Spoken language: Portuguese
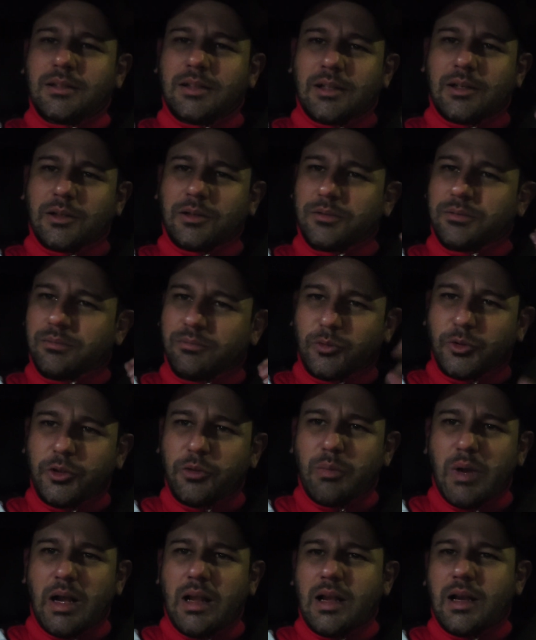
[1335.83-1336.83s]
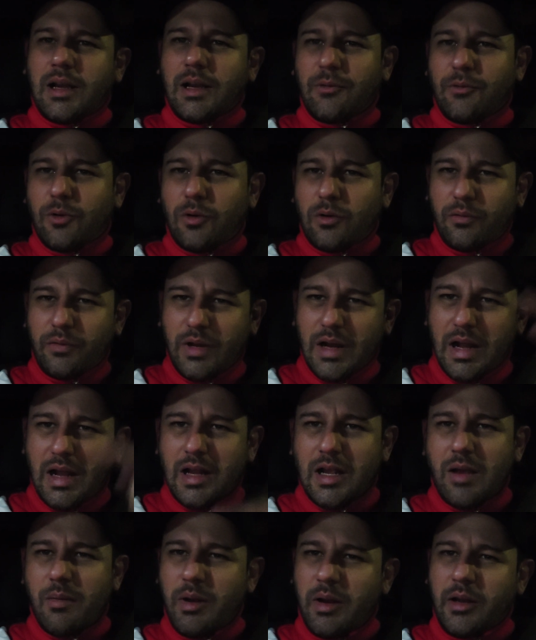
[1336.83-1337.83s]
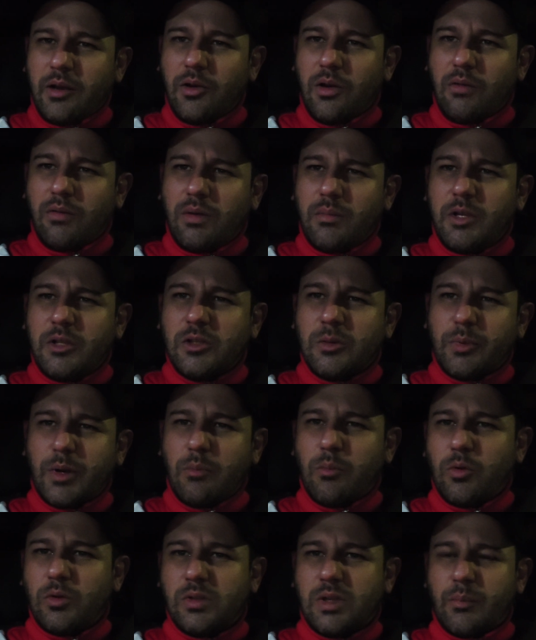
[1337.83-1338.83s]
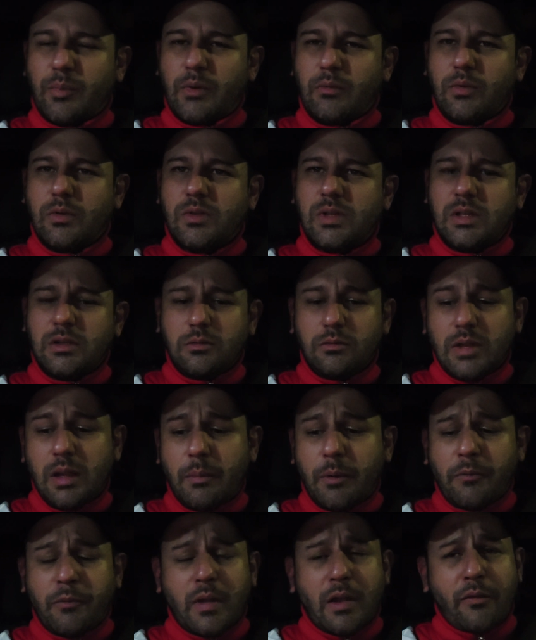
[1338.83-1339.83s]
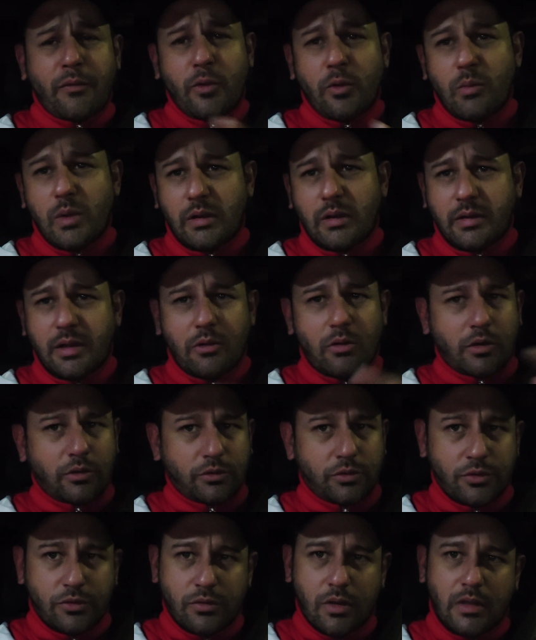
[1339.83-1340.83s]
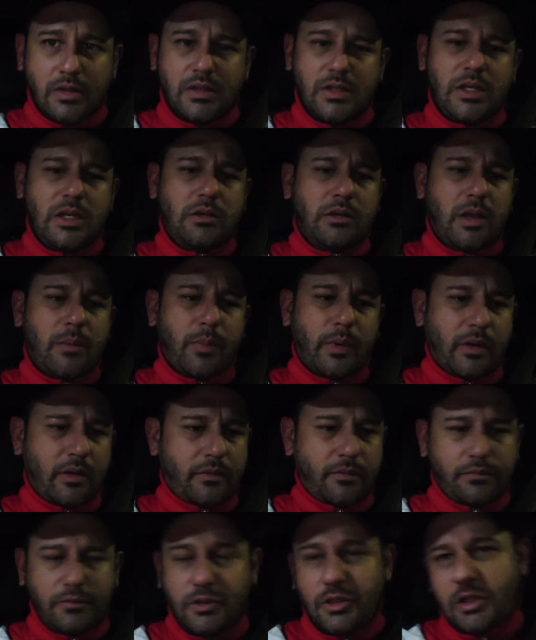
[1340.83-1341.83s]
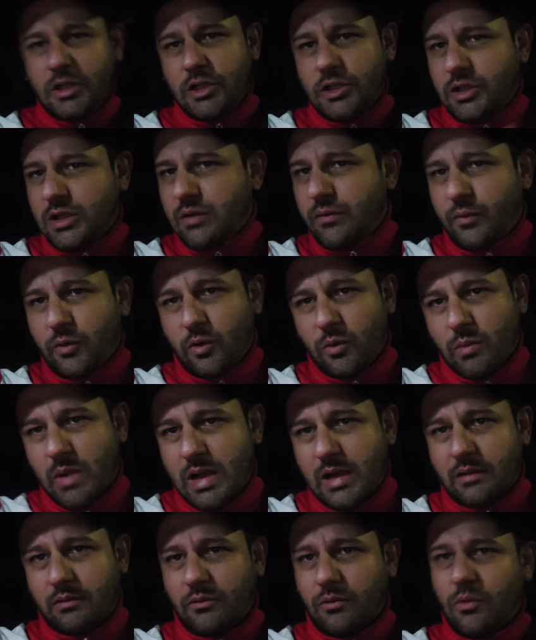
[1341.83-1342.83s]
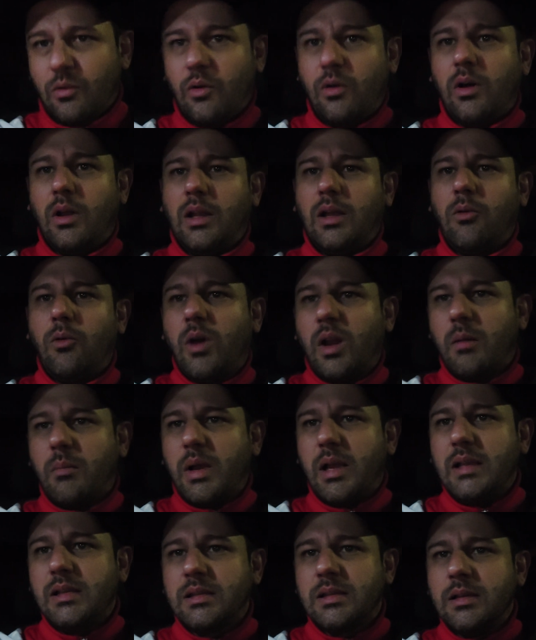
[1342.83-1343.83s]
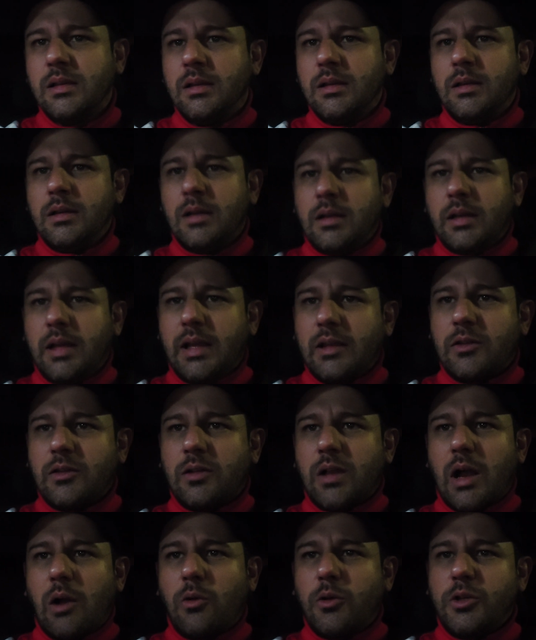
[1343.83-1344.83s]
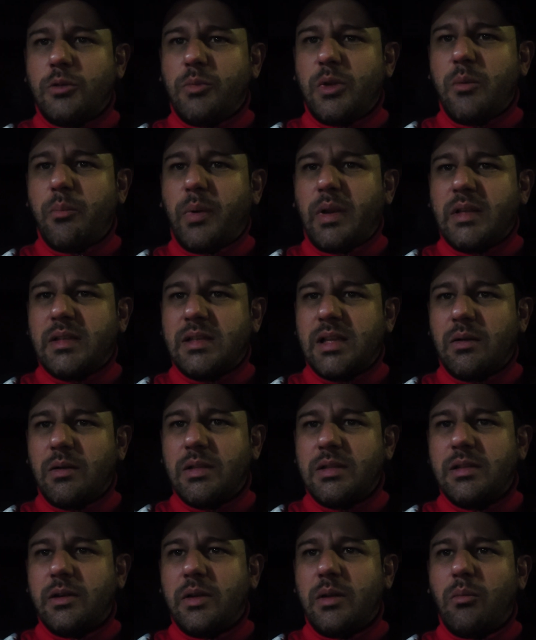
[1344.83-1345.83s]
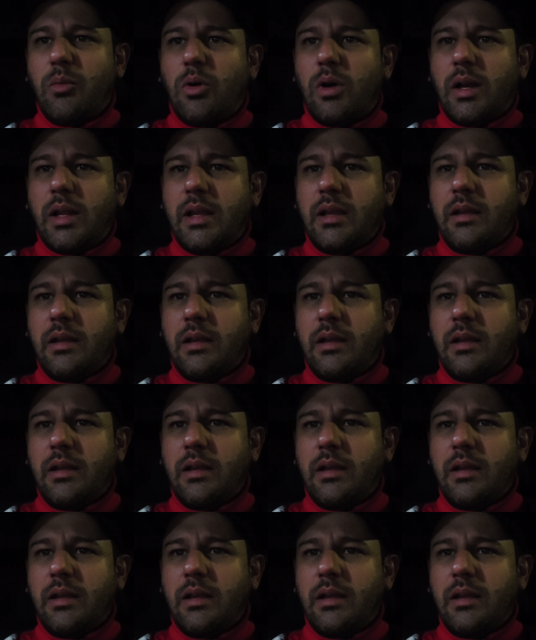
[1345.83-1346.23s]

Então, muito bacana. Vou virar a câmera aqui novamente só para mostrar para vocês. Não dá para ficar filmando, que agora eu tô sozinho, né, para dirigir filmar, não rola agora, mas né, a última impressão antes de eu ir embora